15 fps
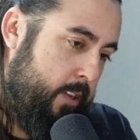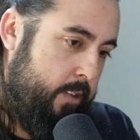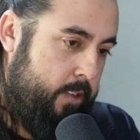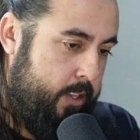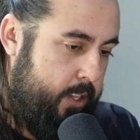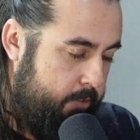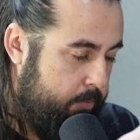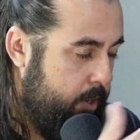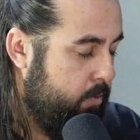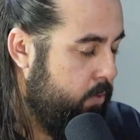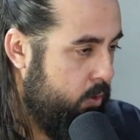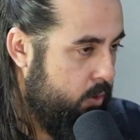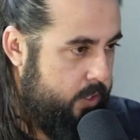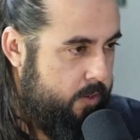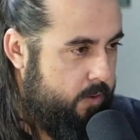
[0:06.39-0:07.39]
teve uma
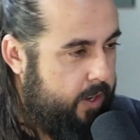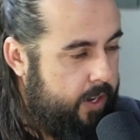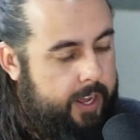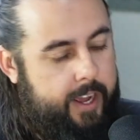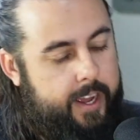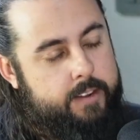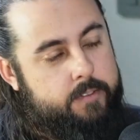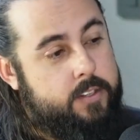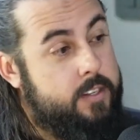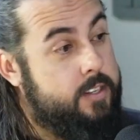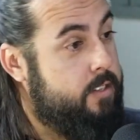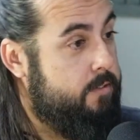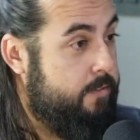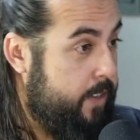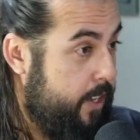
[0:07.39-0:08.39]
evolução clara, você se
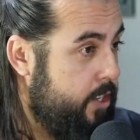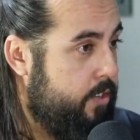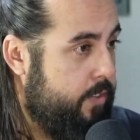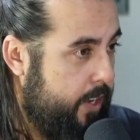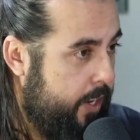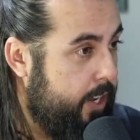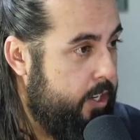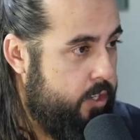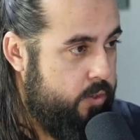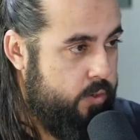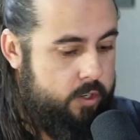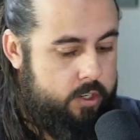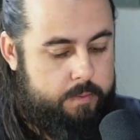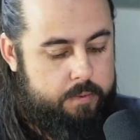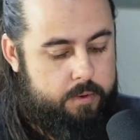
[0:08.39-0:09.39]
vê diferente
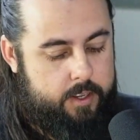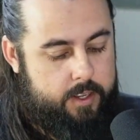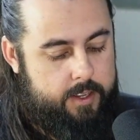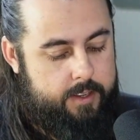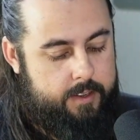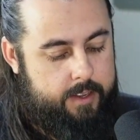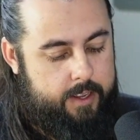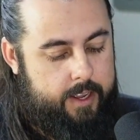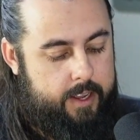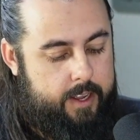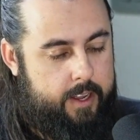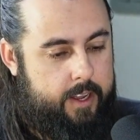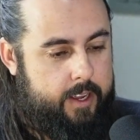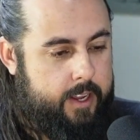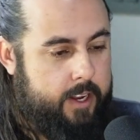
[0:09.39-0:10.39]
hoje, porque, ah,
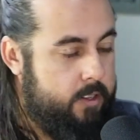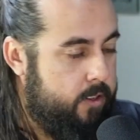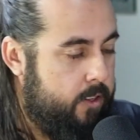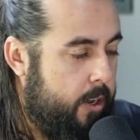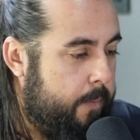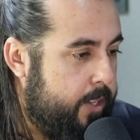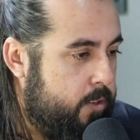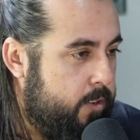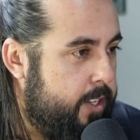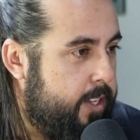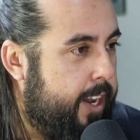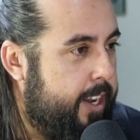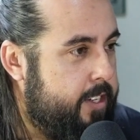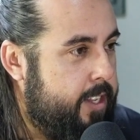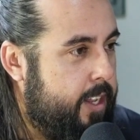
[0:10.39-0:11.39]
querendo ou não, a
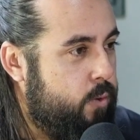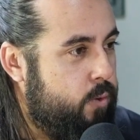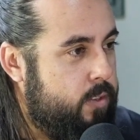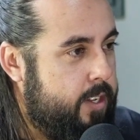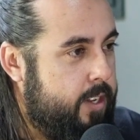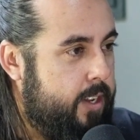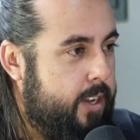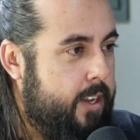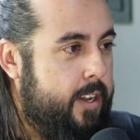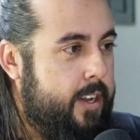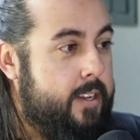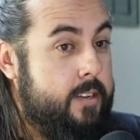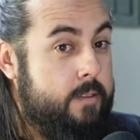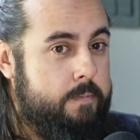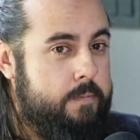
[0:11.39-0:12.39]
maturidade na luta
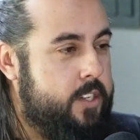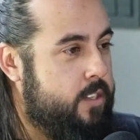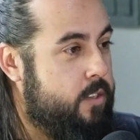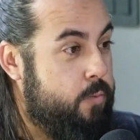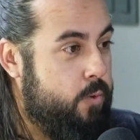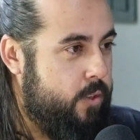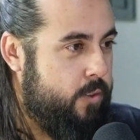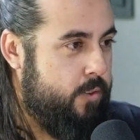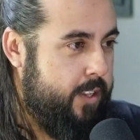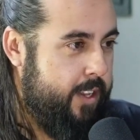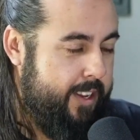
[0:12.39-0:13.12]
diz muito, né?